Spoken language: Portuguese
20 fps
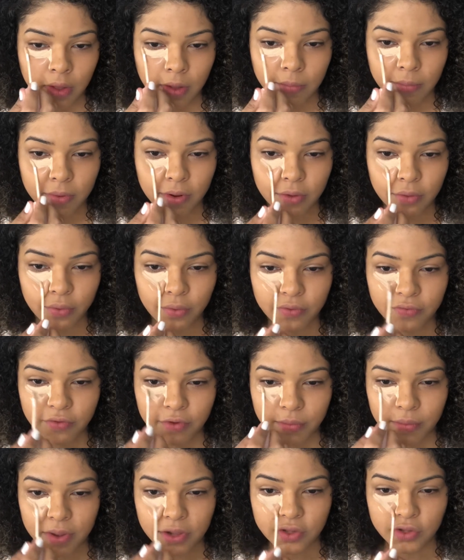Aplico em
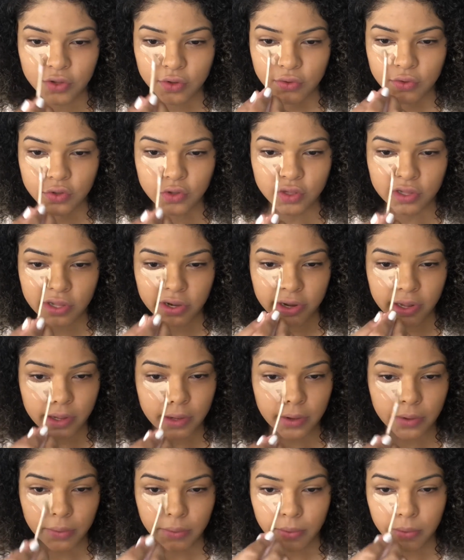formatinho de
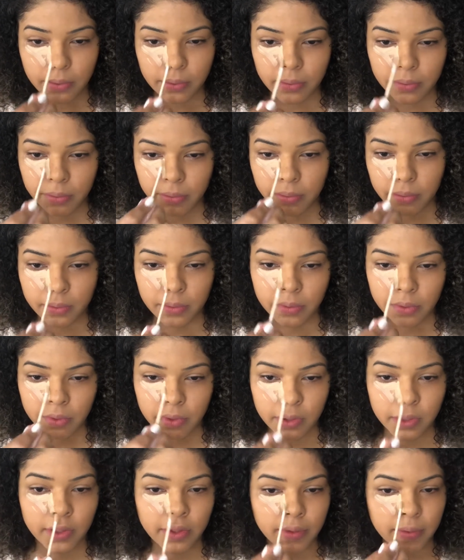triângulo.
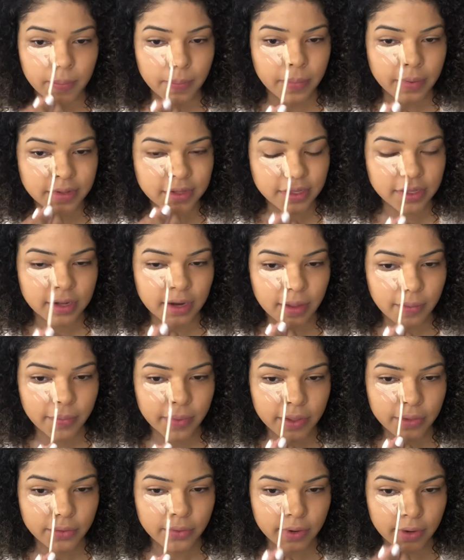Passo aqui na
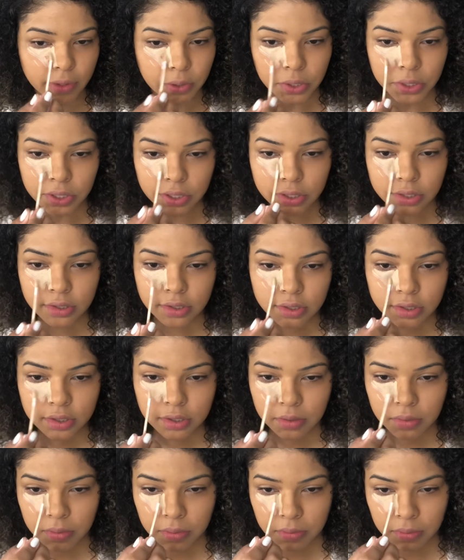abinha do nariz
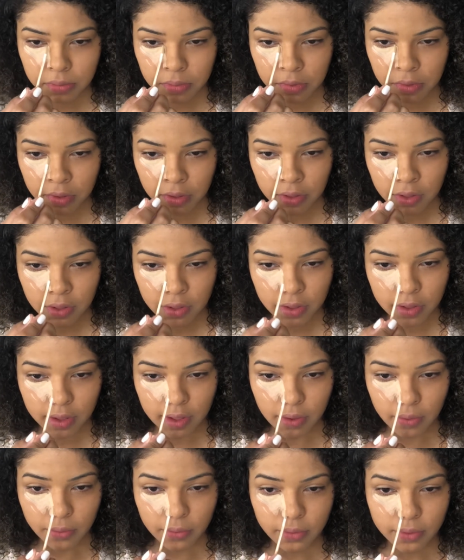que é
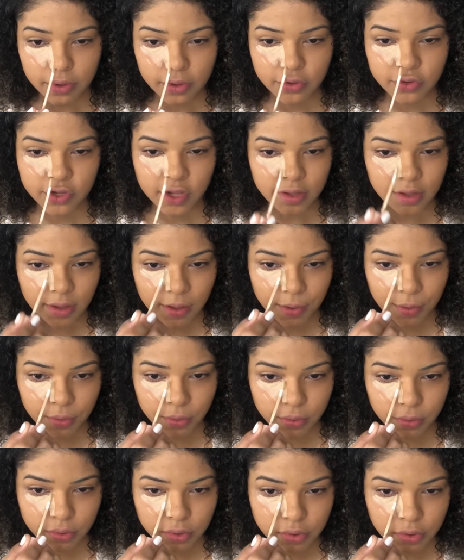algo que eu já tenho o
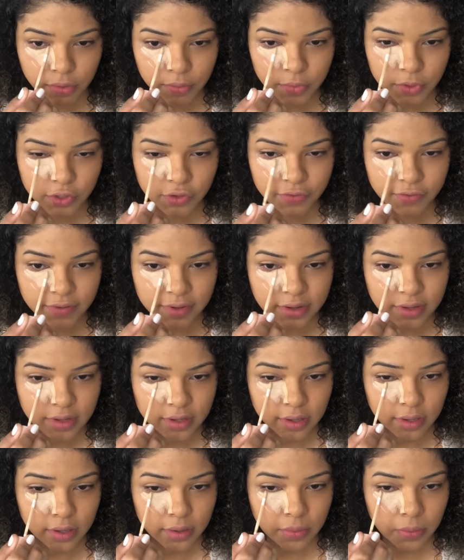costume de fazer.